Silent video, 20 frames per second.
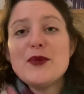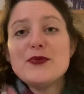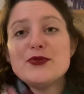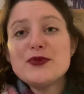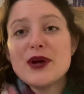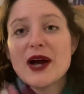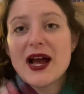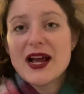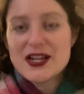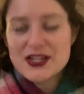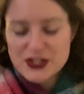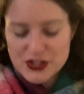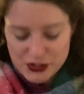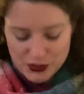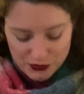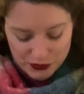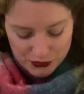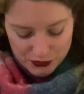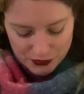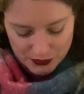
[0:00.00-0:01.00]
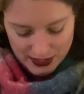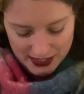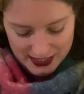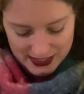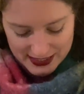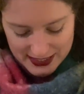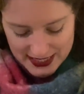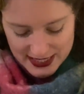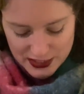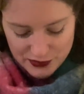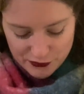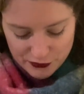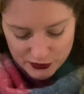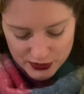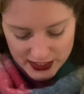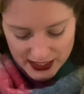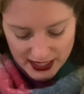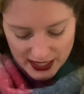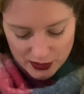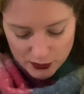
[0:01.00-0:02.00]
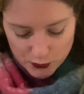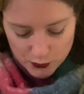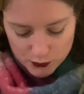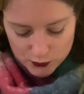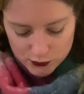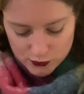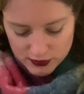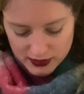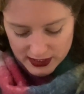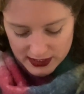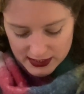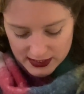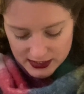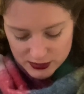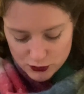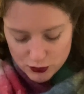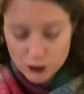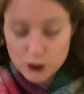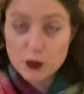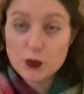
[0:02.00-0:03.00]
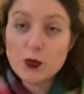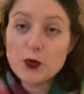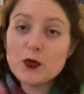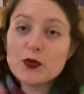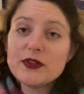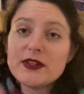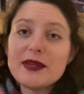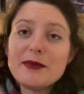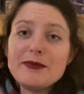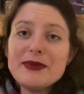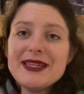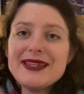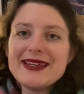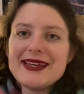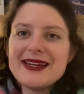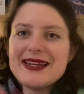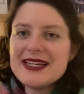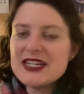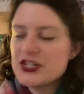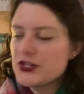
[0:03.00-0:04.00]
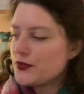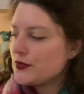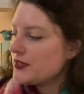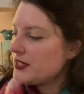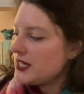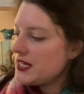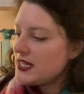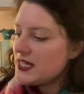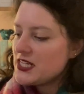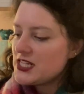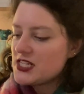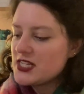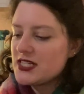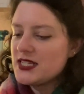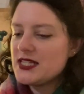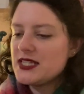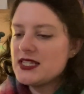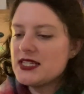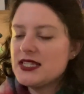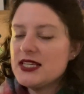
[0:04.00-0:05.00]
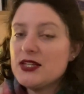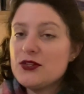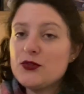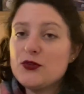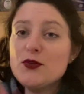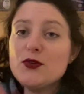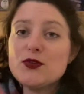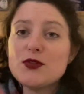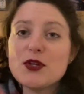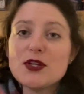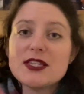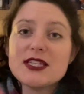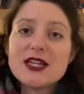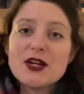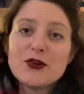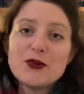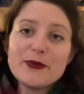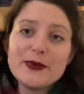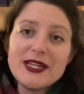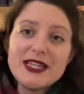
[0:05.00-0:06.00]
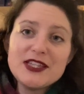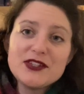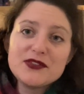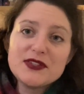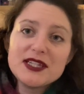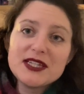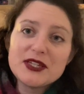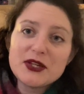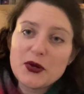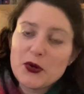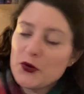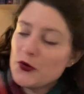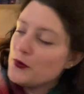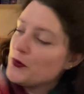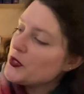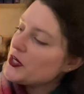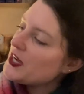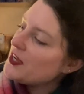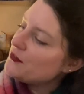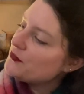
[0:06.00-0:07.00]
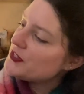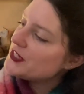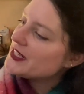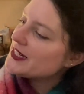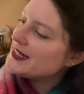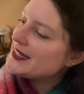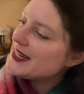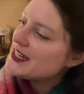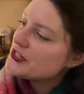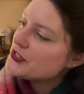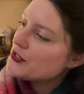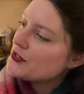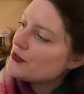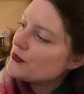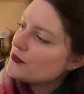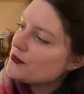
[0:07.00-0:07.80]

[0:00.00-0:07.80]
Pour un chant de Noël, il faut lire un conte, une réécriture de conte, des mythes et légendes, et j'ai décidé de sortir le magnifique roman graphique L'âge d'or de